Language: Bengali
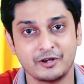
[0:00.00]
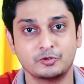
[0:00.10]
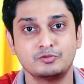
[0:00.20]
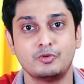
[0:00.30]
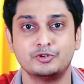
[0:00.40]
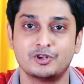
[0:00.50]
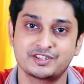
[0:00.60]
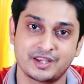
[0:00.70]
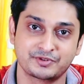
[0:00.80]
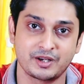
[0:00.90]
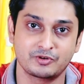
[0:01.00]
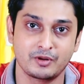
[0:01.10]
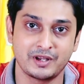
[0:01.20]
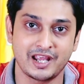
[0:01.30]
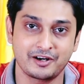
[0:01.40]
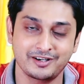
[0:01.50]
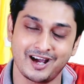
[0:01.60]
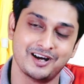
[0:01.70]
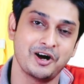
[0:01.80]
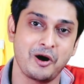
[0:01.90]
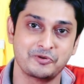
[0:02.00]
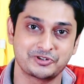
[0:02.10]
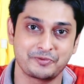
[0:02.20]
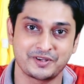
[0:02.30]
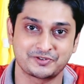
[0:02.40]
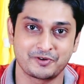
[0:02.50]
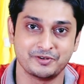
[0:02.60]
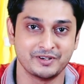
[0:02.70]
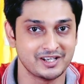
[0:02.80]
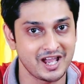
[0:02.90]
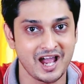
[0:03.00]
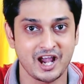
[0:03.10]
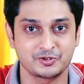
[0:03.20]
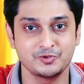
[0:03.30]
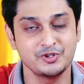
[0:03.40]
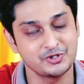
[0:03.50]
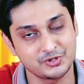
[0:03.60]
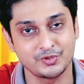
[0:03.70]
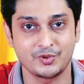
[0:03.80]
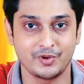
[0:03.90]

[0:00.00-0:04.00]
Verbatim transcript: আর নতুন বন্ধু হলে সাবস্ক্রাইব করে বেল আইকনটা অবশ্যই প্রেস করে দেবেন আসুন শুরু